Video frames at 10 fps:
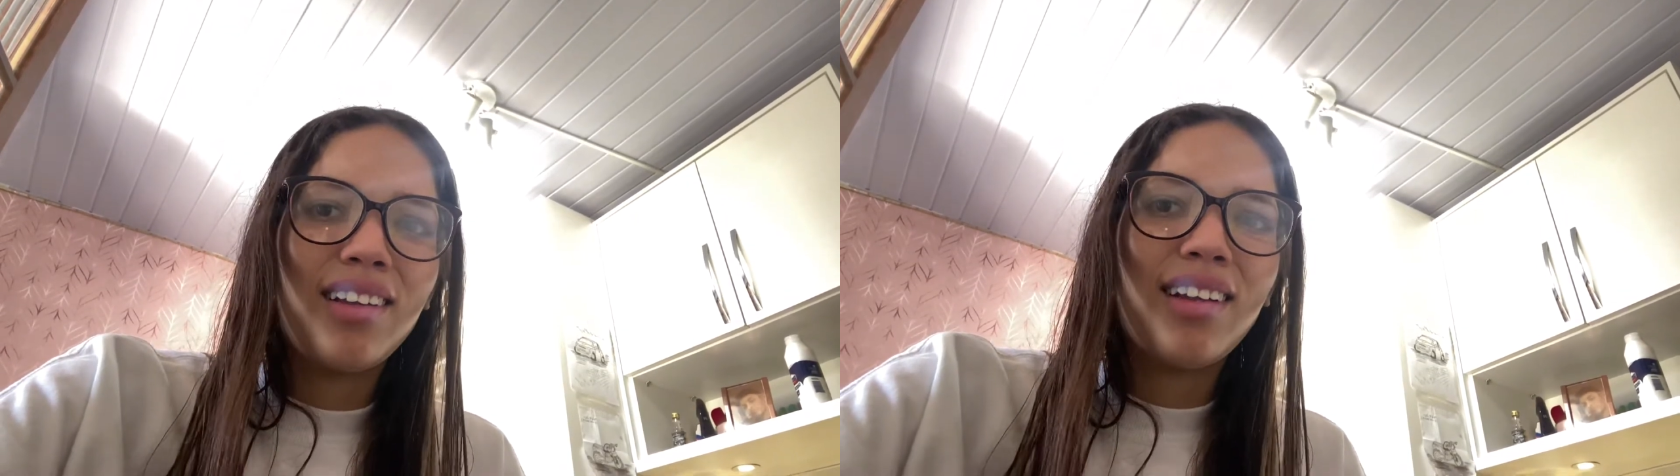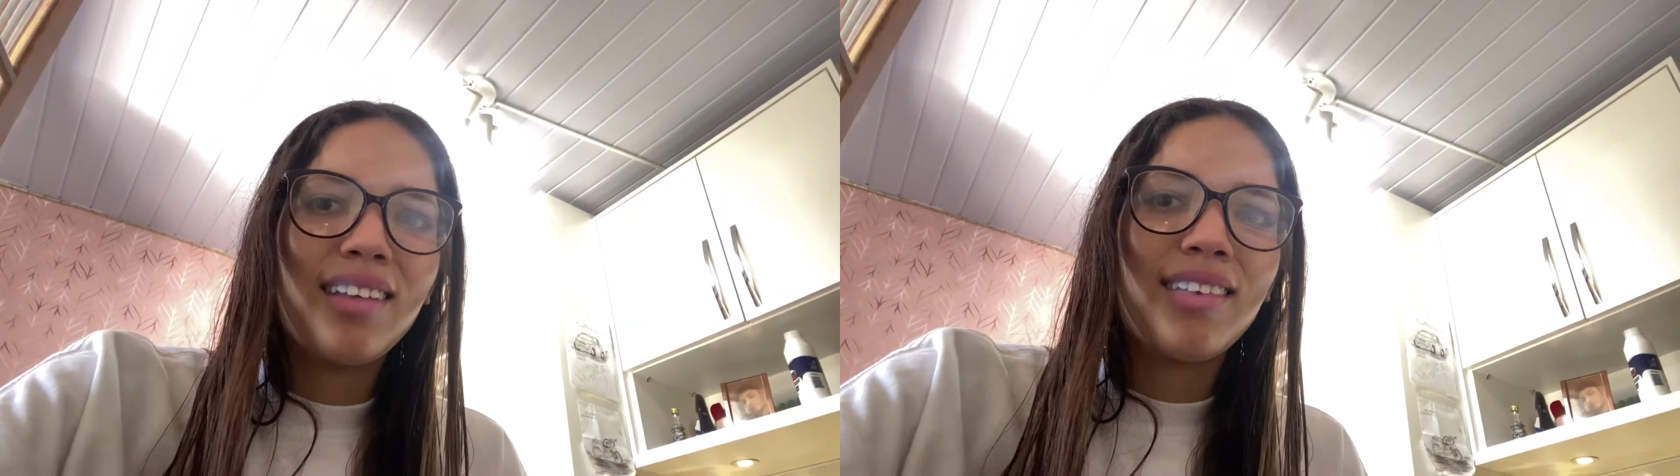
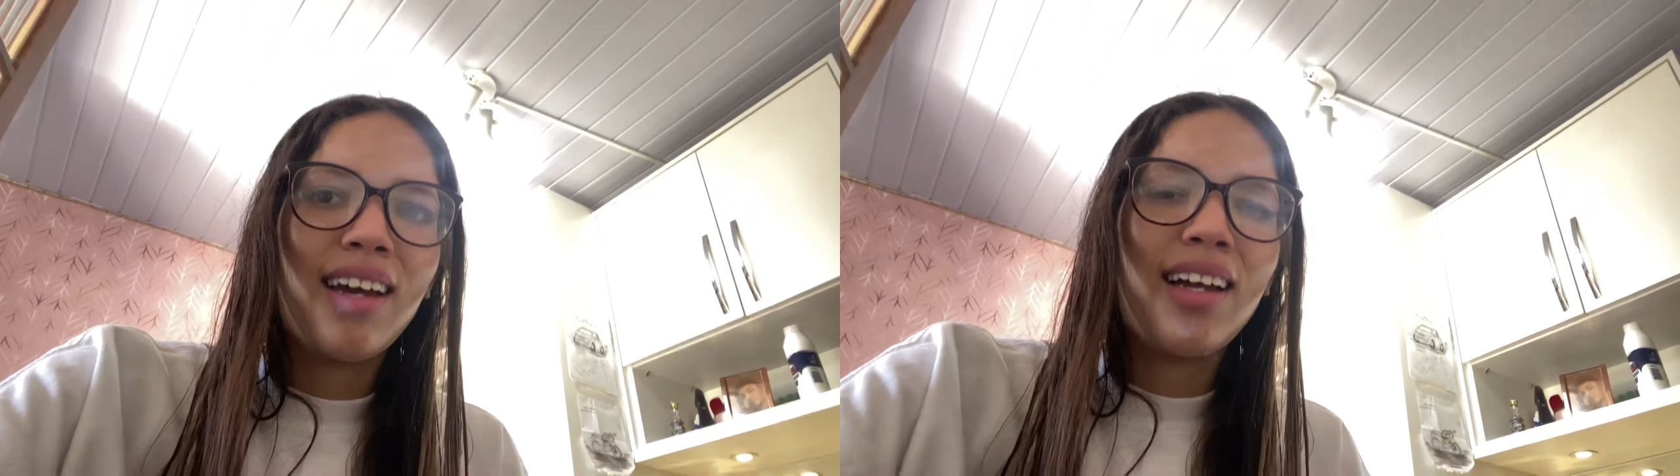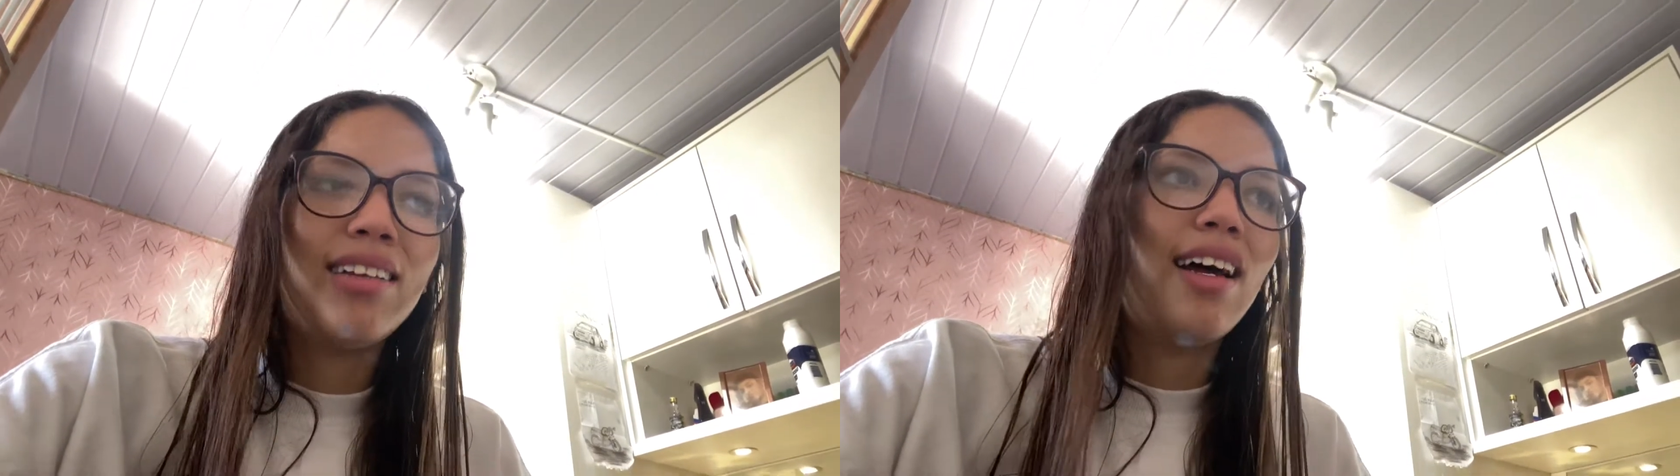Essa é a
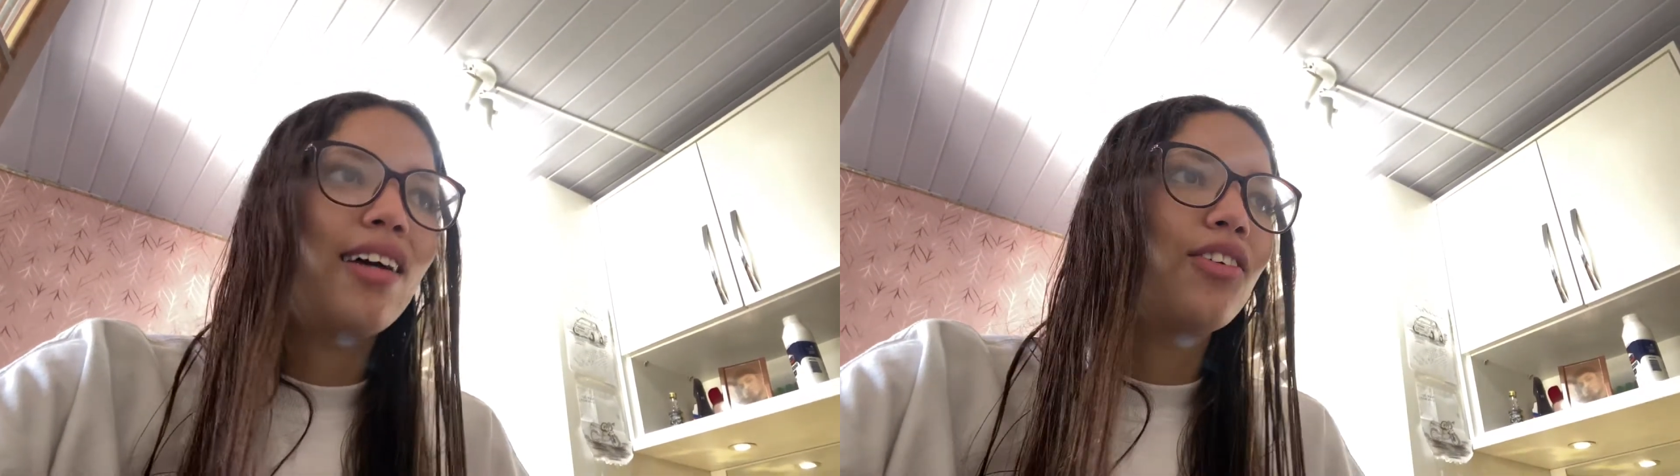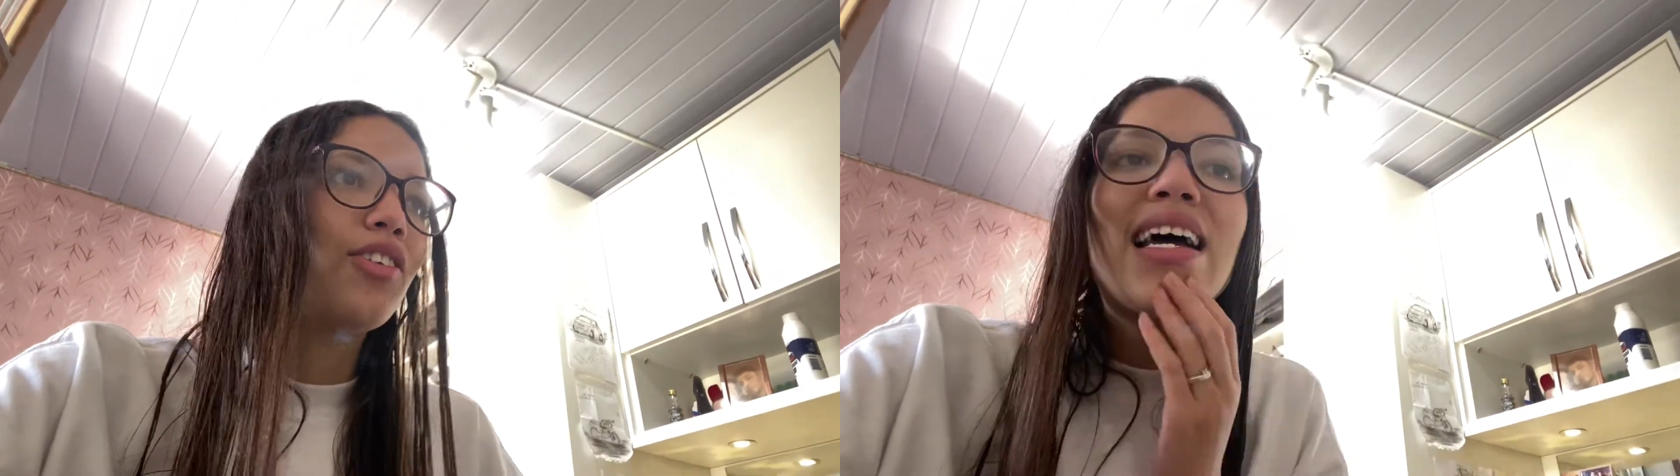
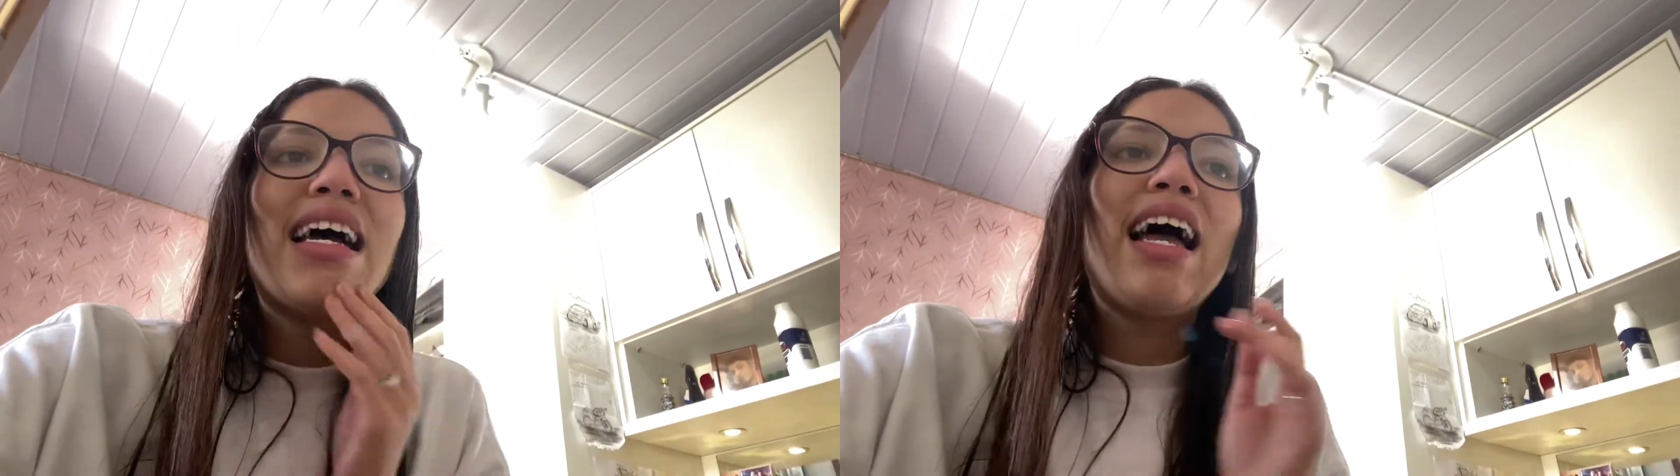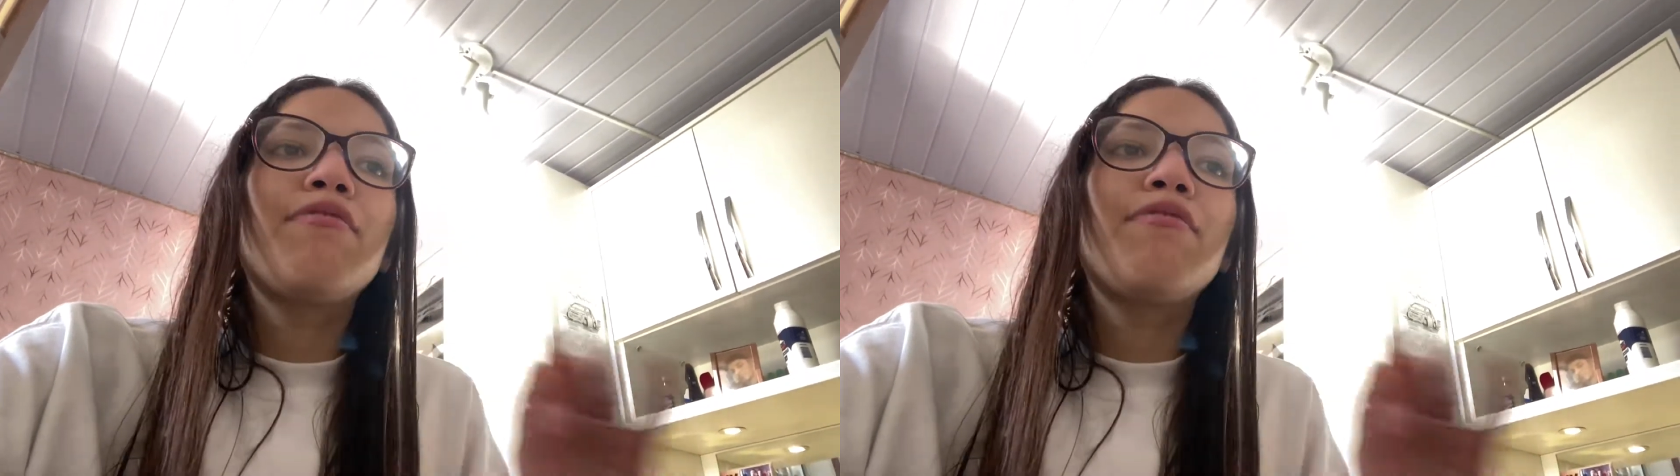realidade. É